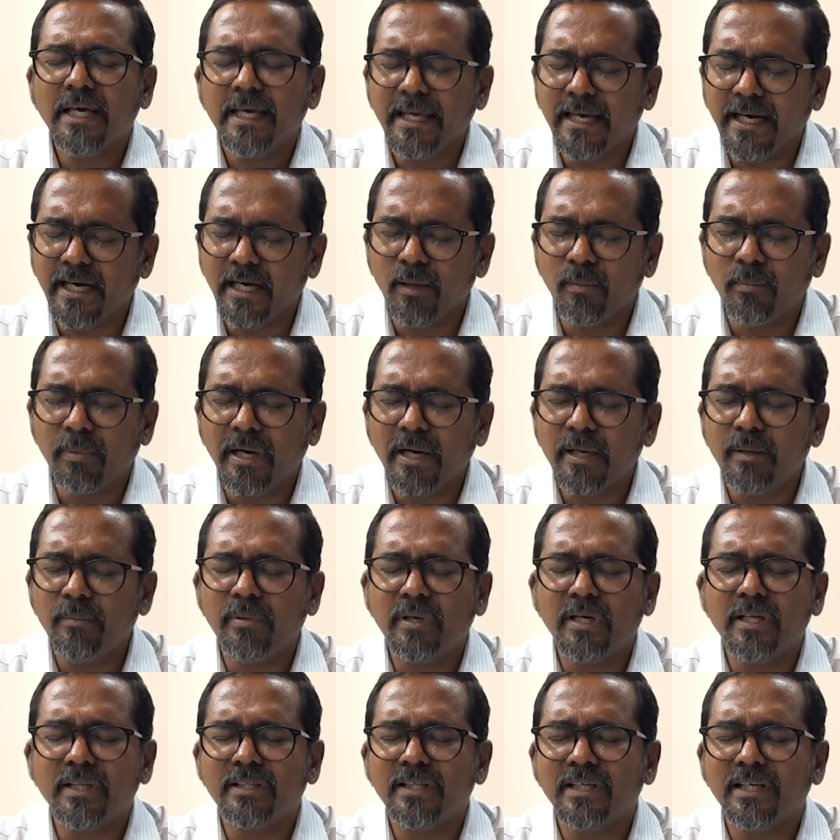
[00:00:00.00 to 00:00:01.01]
எங்களை
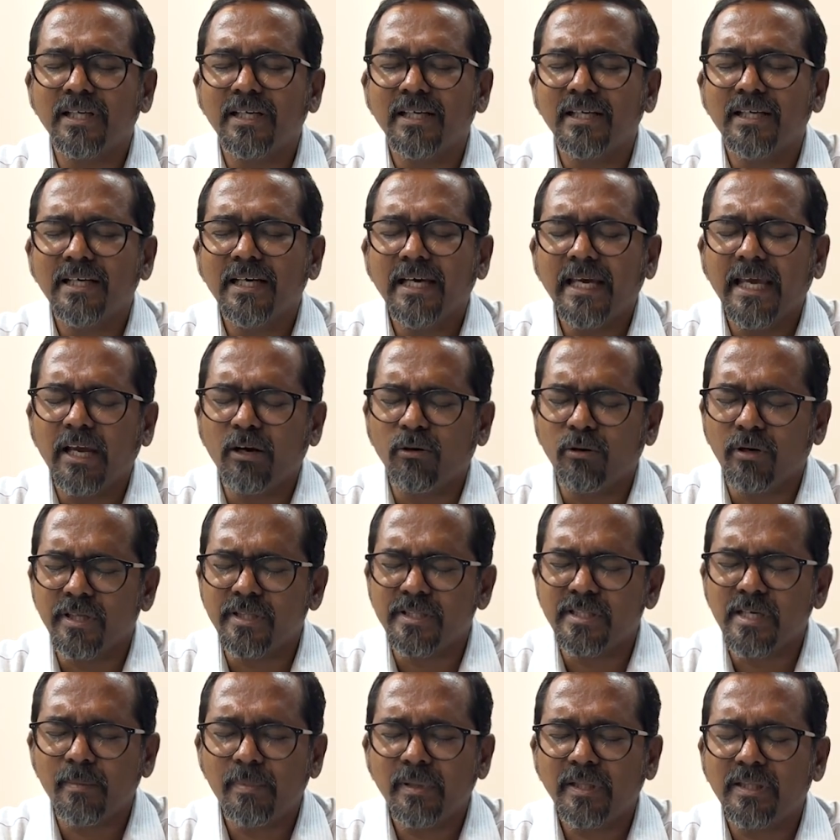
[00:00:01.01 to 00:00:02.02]
பயன்படுத்துங்க எங்களுடைய
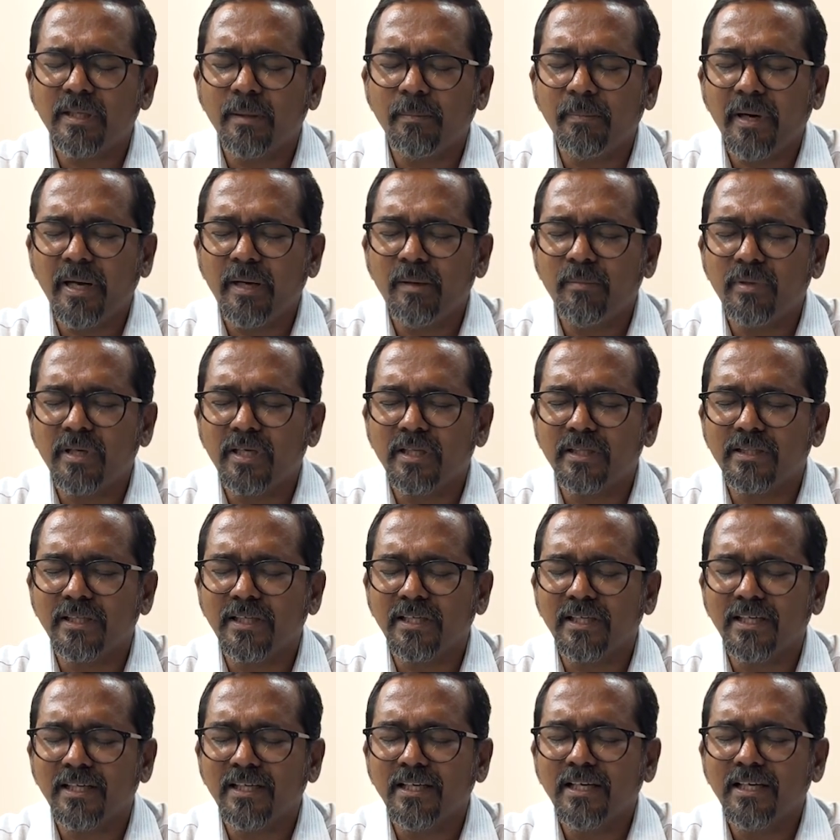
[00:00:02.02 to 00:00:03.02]
ஜபத்தை
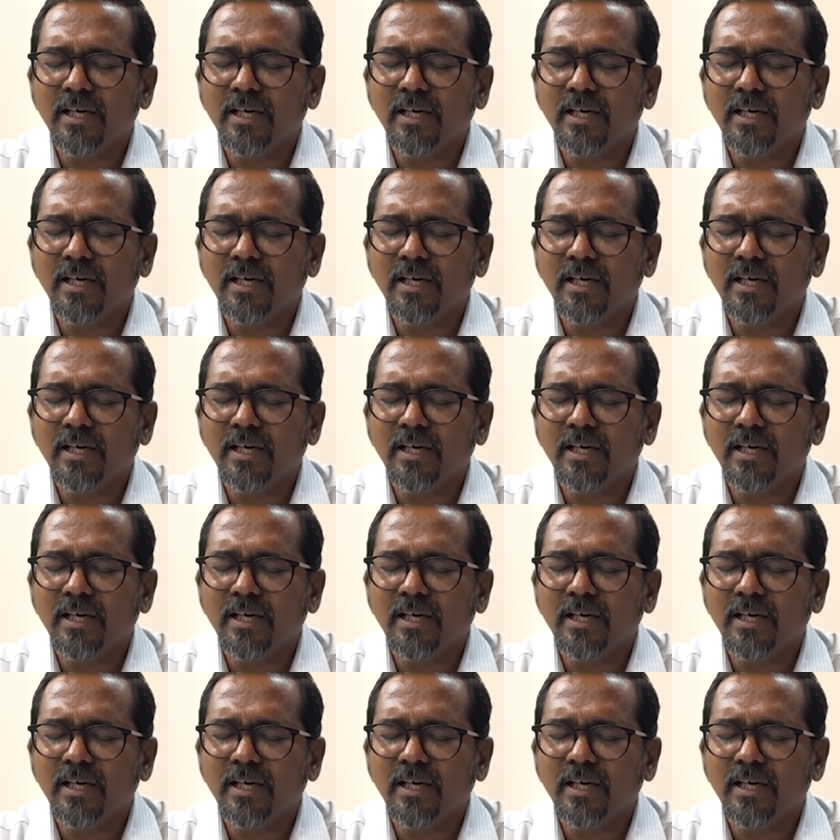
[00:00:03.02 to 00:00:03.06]
பயன்படுத்துங்க